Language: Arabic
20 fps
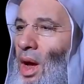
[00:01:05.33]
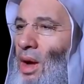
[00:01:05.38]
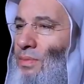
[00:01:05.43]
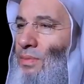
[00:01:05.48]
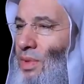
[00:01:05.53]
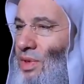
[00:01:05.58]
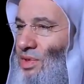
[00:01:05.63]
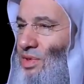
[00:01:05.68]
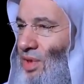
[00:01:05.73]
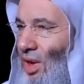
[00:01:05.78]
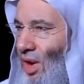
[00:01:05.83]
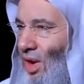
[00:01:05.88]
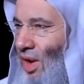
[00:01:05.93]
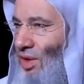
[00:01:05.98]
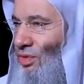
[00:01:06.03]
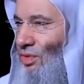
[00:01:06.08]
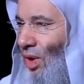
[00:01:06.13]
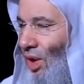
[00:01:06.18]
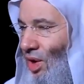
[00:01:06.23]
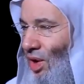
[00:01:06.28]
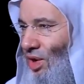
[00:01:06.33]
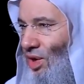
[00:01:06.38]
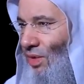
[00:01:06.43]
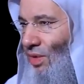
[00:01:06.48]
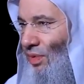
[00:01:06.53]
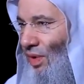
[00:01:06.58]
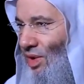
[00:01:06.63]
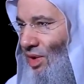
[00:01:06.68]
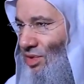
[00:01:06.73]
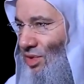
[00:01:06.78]
أما الصلاة على
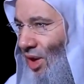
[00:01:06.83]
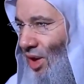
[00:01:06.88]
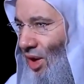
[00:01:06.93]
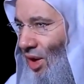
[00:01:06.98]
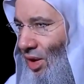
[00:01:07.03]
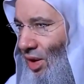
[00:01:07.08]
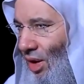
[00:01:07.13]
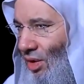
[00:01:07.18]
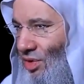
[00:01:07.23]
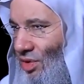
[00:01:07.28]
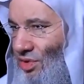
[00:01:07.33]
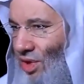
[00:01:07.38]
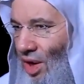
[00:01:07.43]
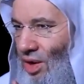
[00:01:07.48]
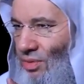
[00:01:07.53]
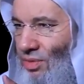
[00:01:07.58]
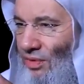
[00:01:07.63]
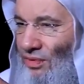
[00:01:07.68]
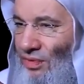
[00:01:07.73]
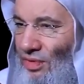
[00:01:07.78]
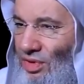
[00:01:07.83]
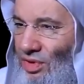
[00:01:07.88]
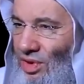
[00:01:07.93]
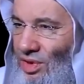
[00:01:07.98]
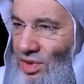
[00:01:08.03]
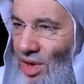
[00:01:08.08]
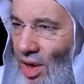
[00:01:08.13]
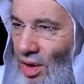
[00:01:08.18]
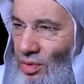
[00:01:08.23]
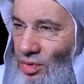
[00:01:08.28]
النبي صلى الله عليه وسلم في
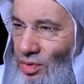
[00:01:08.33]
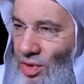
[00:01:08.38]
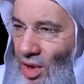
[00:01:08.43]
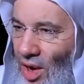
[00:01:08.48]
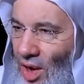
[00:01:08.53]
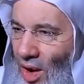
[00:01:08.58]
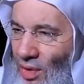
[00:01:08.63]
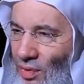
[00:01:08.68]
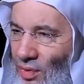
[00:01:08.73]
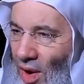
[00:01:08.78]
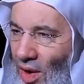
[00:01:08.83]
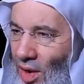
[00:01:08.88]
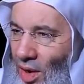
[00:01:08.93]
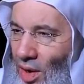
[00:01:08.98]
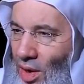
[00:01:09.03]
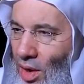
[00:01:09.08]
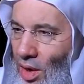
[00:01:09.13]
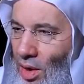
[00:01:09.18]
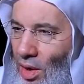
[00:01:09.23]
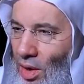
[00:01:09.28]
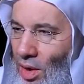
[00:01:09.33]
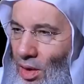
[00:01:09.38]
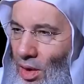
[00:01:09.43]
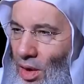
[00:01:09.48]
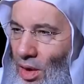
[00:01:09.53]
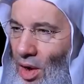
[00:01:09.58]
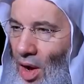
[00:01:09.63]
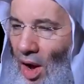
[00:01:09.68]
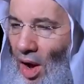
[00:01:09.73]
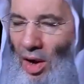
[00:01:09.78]
التشهد الأول
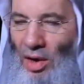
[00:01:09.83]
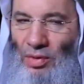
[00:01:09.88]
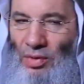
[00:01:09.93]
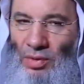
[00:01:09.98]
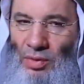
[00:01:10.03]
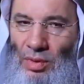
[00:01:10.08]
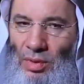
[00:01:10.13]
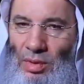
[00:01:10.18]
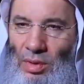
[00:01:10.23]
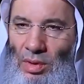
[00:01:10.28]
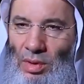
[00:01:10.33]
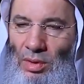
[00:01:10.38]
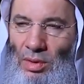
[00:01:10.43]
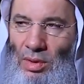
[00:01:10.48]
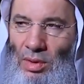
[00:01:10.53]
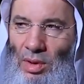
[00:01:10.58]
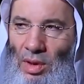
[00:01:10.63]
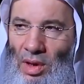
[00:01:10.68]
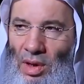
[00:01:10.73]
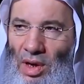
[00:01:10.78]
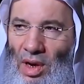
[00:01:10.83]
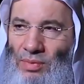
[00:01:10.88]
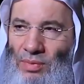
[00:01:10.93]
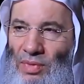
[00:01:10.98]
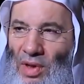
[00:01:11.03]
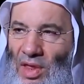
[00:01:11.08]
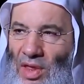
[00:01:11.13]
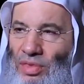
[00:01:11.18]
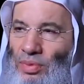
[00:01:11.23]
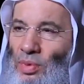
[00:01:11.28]
قالوا
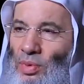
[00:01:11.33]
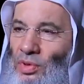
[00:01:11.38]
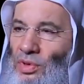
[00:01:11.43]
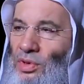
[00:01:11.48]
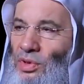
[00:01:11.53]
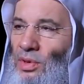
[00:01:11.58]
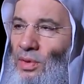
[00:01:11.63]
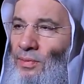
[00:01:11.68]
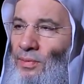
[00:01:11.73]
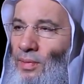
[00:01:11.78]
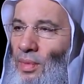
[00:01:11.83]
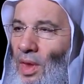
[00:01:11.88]
لم يثبت